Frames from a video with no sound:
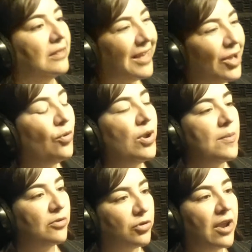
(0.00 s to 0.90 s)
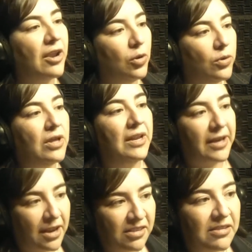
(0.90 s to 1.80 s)
tengo una persona recluida en la
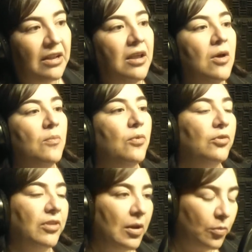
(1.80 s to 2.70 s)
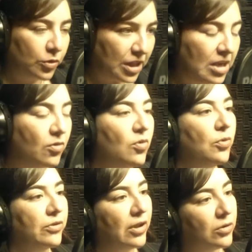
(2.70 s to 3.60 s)
cárcel por tal motivo,
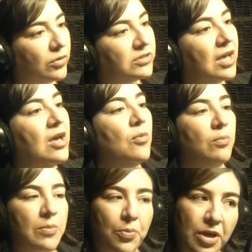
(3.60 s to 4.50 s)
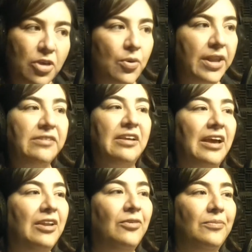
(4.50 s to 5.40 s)
por tal cosa, ¿me puede ayudar a
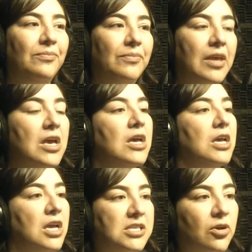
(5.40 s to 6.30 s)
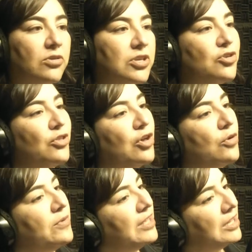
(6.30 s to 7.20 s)
sacarlo? Esas cosas yo
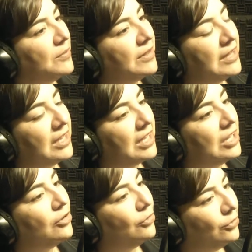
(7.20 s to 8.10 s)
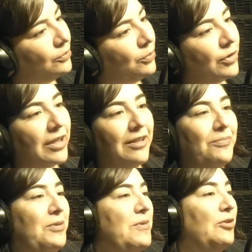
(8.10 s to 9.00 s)
digo inmediatamente que no,
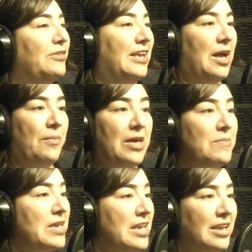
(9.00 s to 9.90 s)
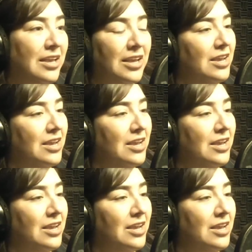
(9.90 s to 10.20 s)
porque primero se escapa de mí,